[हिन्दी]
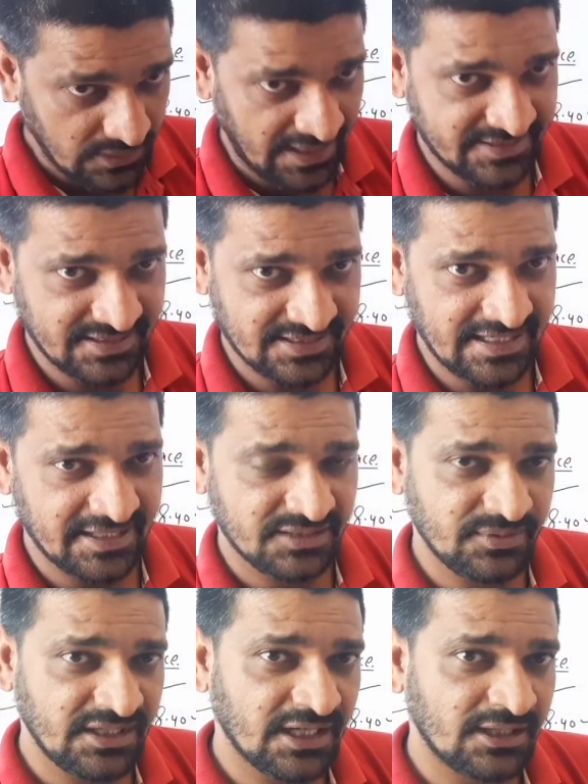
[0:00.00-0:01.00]
एक्सरसाइज
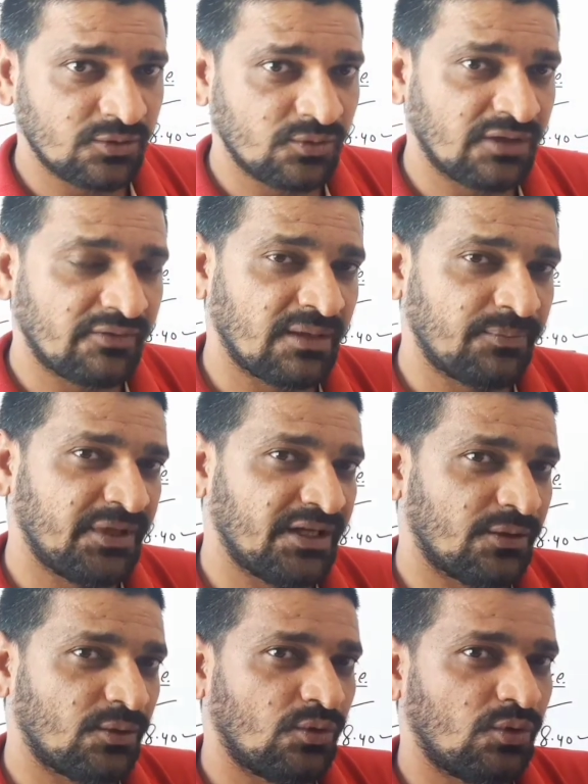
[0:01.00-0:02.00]
भी डाल दूंगा वहाँ पे
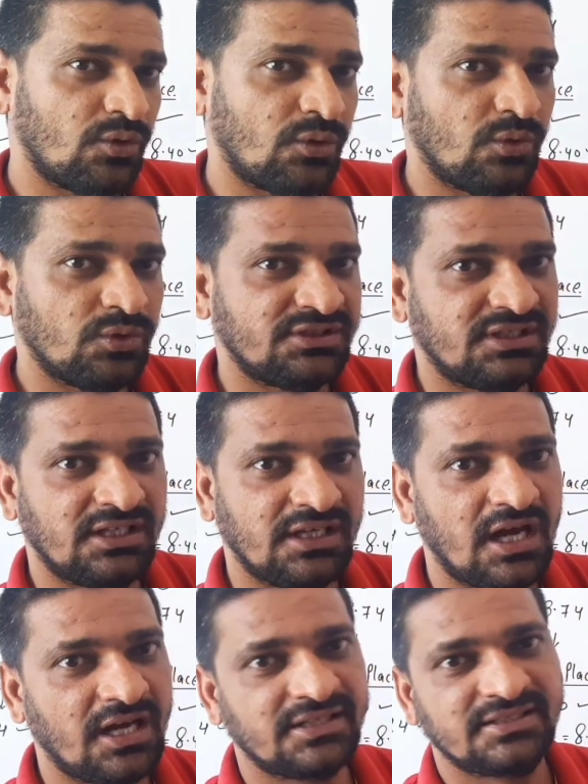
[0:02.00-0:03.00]
और उसकी
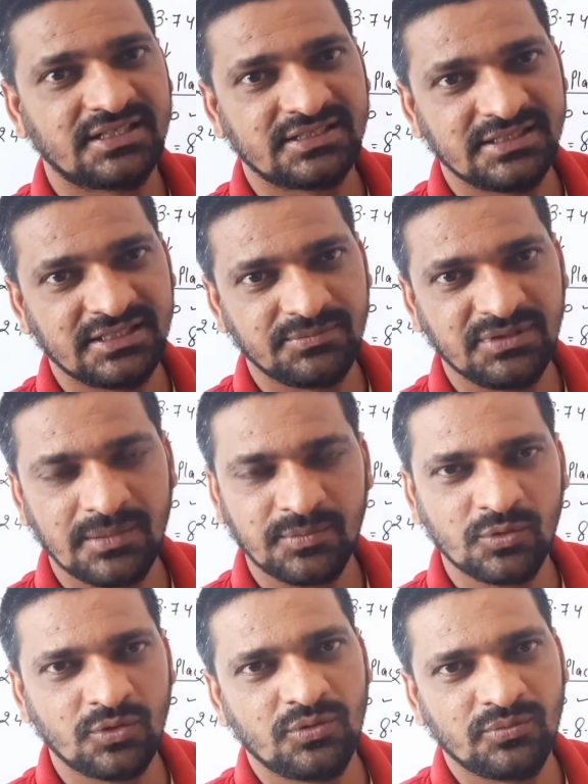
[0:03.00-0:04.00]
आंसर शीट भी
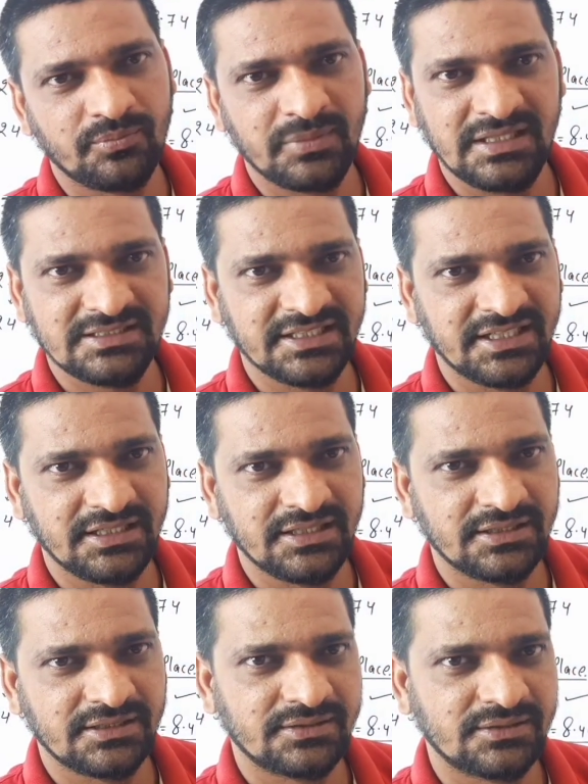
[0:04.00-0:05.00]
आपको मिल
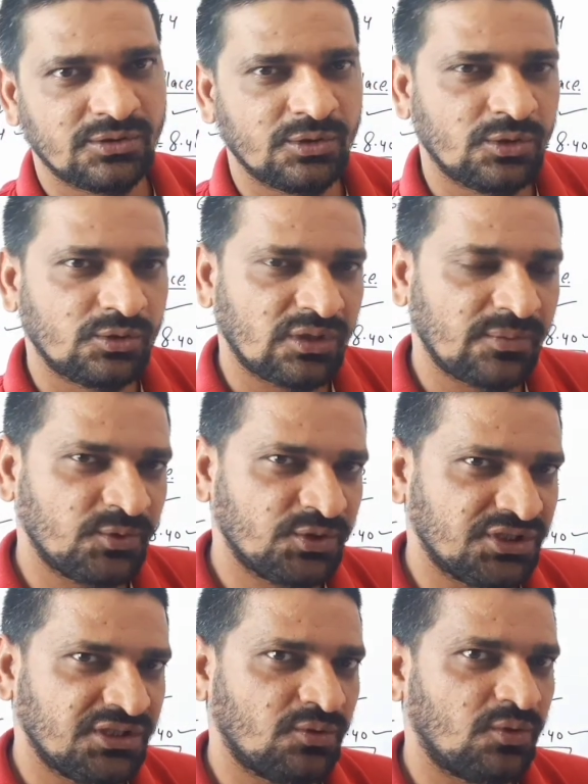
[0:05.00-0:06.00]
जाएगी आप
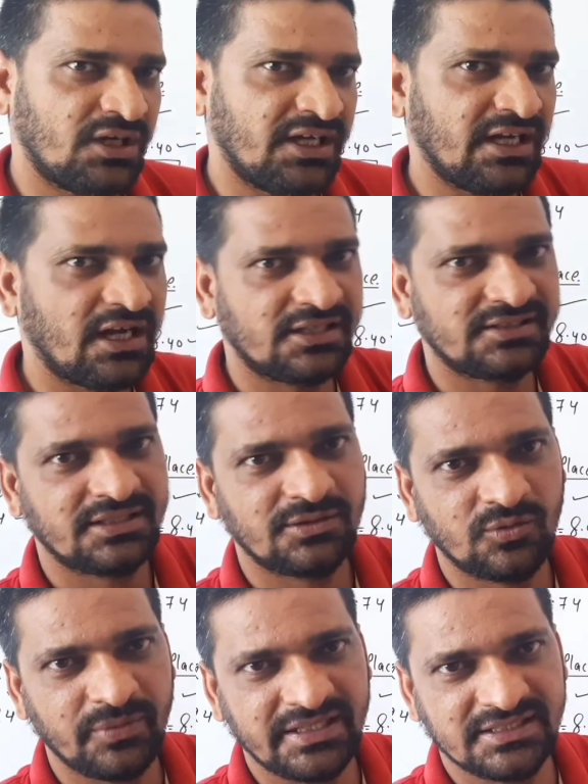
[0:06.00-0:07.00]
क्वेश्चन को करिए आंसर
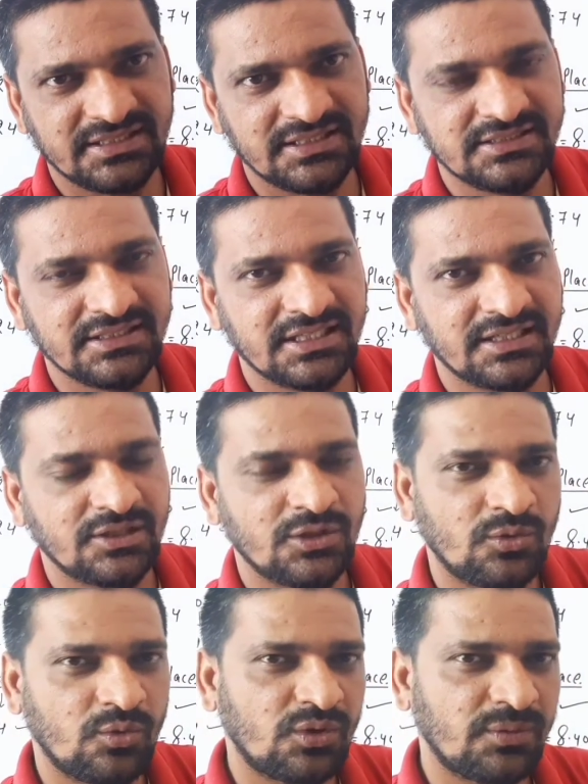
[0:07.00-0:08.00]
को मैच कीजिए
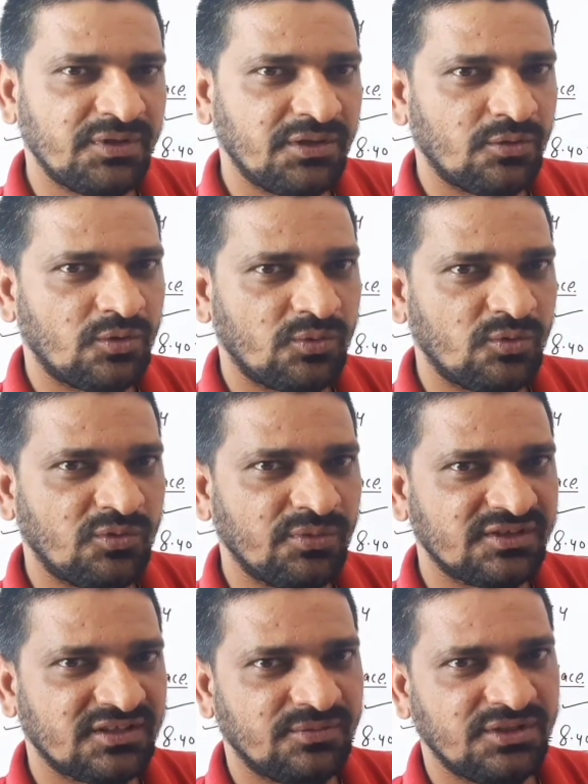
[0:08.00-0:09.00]
और अपनी नोटबुक
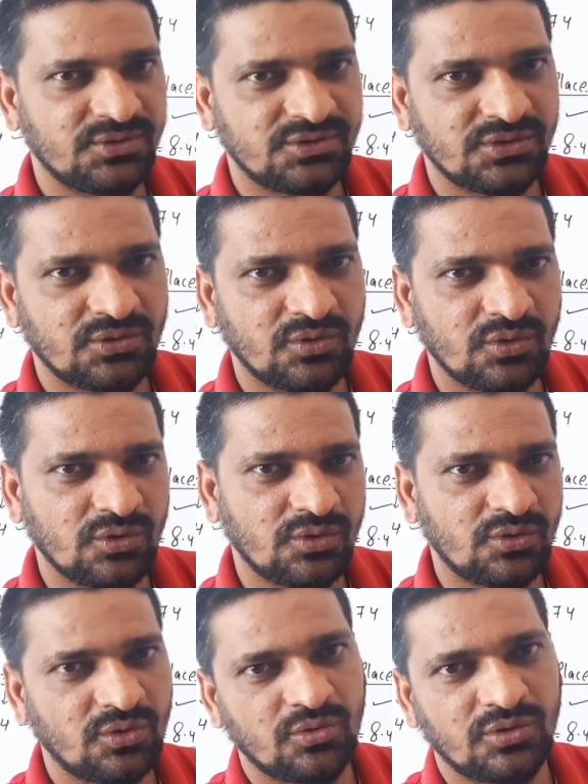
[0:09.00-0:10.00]
में सभी क्वेश्चनों को
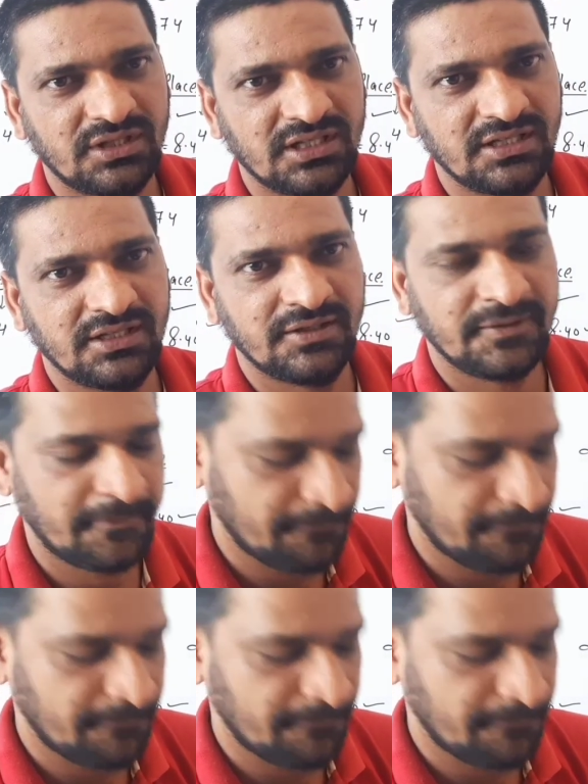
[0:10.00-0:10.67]
नोट करिए